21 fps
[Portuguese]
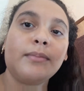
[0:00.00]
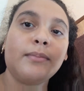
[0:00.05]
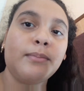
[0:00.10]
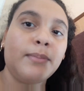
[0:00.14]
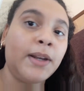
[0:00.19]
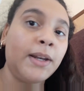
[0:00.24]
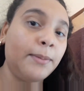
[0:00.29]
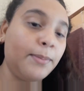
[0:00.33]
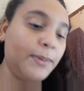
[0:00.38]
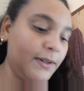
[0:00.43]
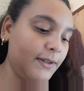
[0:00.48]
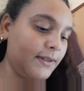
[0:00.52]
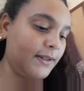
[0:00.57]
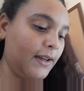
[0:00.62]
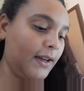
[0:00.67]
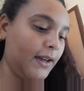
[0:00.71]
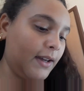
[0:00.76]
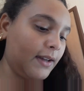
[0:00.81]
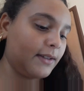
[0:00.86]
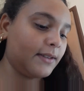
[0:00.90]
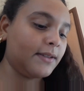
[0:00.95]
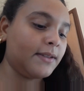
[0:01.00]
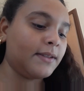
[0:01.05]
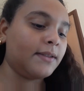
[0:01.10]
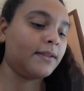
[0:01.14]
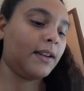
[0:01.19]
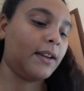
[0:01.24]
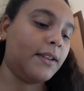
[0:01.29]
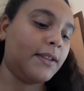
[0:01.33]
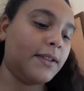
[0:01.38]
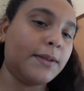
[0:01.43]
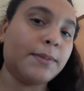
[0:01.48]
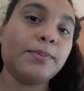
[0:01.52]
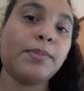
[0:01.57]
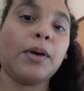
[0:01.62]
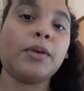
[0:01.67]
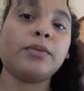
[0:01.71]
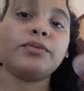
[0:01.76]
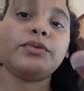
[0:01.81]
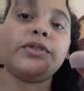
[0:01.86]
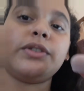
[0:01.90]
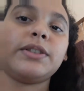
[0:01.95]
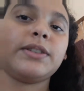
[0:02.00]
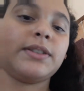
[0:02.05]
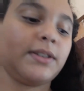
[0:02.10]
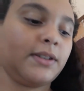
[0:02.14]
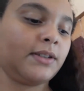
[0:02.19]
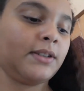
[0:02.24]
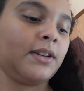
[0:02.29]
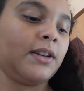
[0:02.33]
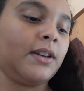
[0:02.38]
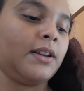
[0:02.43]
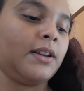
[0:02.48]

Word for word: mini pincéis, tem esponjas,